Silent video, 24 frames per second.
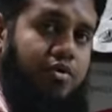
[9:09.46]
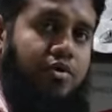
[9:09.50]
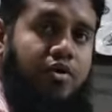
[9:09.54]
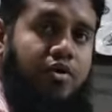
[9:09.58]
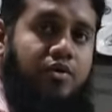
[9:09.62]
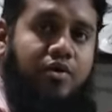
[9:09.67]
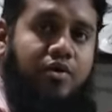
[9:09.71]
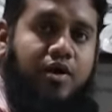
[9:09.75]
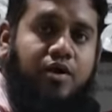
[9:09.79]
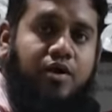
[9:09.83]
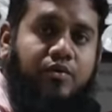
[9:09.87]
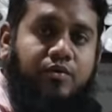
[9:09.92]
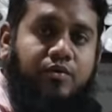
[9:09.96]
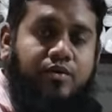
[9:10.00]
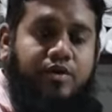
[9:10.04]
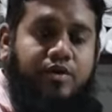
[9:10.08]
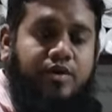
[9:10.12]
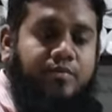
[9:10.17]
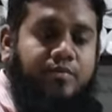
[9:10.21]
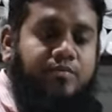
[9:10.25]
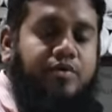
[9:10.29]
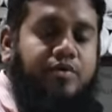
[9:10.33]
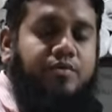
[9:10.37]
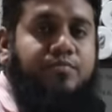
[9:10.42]
మనోహర్ గారు
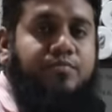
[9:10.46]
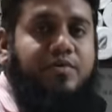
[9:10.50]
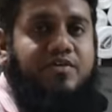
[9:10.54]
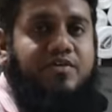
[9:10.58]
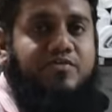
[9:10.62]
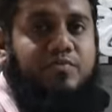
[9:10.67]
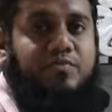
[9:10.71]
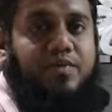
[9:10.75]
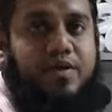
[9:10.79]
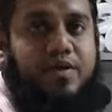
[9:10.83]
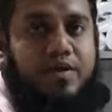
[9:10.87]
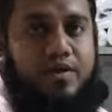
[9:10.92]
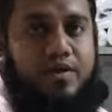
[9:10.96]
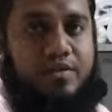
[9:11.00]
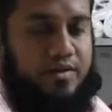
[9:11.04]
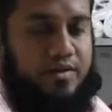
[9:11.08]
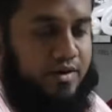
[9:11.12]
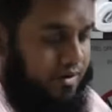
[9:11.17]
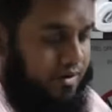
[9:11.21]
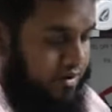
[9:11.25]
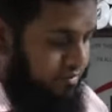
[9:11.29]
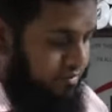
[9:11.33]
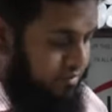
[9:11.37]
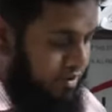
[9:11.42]
ఇంకా మీకు ప్లస్ పాయింట్
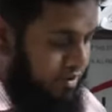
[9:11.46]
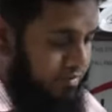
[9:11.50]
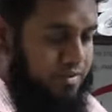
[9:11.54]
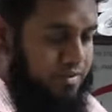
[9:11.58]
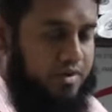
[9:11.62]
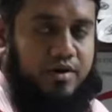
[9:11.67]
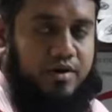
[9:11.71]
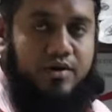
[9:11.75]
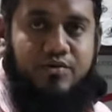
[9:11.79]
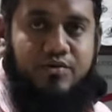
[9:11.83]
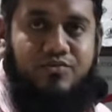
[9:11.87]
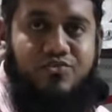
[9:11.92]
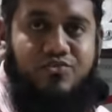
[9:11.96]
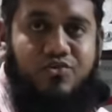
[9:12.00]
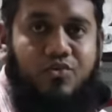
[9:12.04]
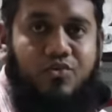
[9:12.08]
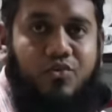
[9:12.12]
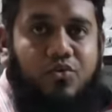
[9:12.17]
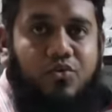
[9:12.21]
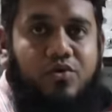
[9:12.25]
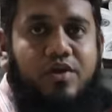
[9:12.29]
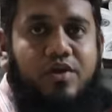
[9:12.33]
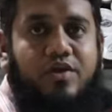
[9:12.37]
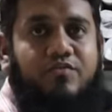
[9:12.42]
ఏంటంటే మనం ఇక్కడ నుంచి
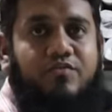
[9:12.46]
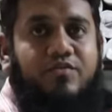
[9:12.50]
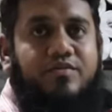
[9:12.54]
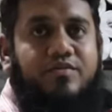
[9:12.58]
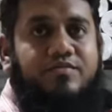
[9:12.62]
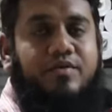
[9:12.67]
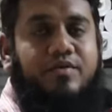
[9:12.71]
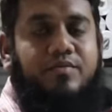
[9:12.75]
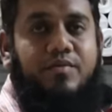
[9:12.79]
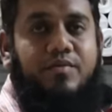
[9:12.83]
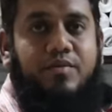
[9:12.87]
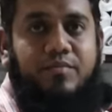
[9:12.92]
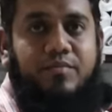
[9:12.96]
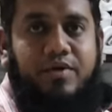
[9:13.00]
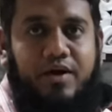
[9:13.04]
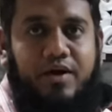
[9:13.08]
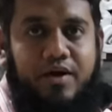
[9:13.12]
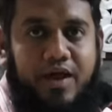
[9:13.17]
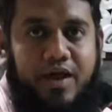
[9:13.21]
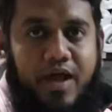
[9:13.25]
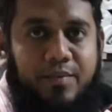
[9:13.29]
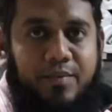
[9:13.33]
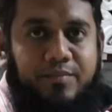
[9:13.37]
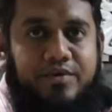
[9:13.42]
కొరియర్ వేస్తాం ఏమైనా
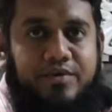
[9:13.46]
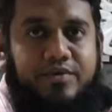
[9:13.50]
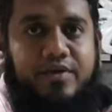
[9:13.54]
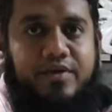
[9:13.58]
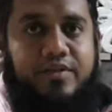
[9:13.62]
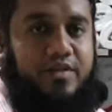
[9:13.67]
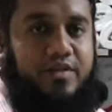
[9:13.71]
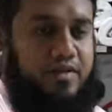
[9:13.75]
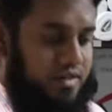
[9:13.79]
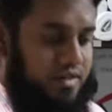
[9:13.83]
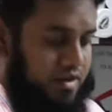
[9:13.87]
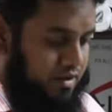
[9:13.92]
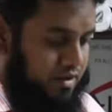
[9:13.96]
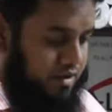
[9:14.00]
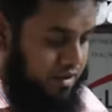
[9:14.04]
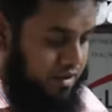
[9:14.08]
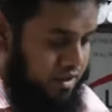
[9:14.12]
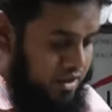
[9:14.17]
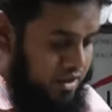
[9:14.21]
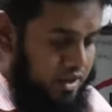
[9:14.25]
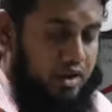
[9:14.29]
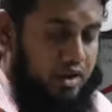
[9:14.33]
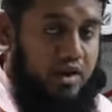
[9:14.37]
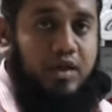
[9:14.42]
డ్యామేజ్ అవుతుందా
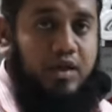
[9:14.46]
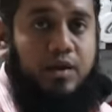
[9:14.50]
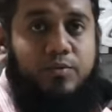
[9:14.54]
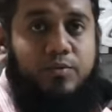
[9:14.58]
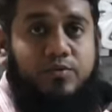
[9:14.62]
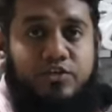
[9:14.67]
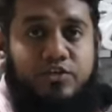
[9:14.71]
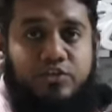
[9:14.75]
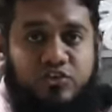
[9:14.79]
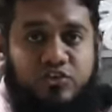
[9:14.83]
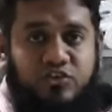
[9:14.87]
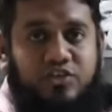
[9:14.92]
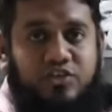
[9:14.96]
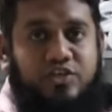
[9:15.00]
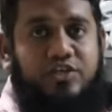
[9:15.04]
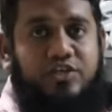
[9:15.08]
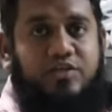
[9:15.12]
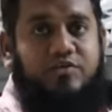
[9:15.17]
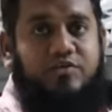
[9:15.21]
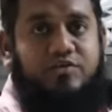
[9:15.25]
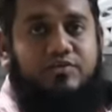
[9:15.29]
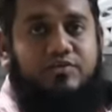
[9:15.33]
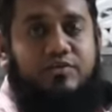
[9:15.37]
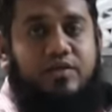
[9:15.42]
లేకపోతే
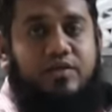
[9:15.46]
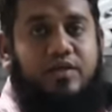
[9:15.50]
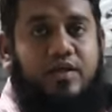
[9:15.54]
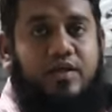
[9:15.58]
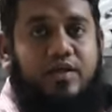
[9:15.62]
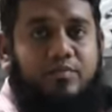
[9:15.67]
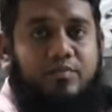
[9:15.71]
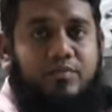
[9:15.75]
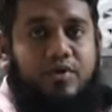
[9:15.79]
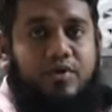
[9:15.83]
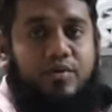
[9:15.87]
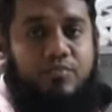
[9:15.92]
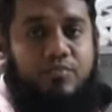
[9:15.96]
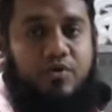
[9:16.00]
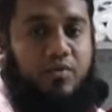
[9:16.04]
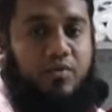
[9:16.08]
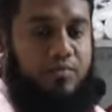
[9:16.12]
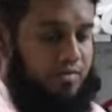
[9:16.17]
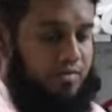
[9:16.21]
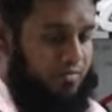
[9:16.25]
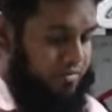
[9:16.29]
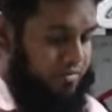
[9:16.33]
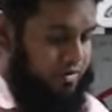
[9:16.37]
చినిగి వస్తుందా ఏమైనా ప్రాబ్లం